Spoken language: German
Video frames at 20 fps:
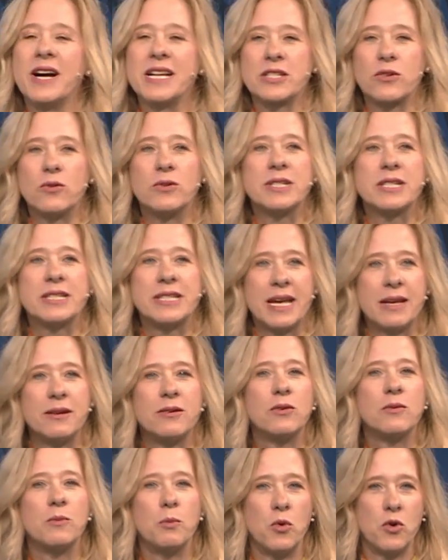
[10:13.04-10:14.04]
was uns
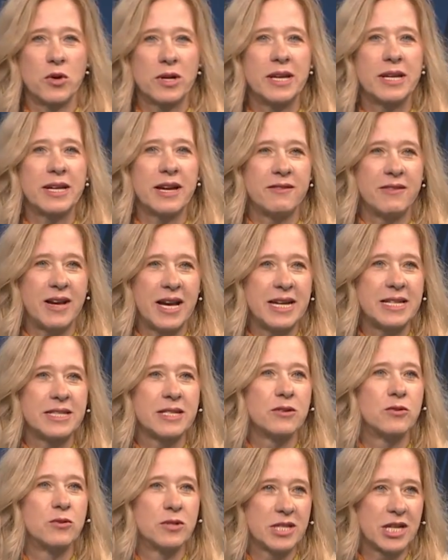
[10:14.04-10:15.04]
denn
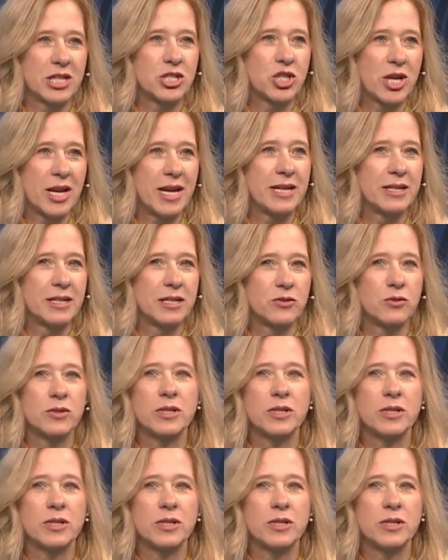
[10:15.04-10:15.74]
möglicherweise unterscheidet.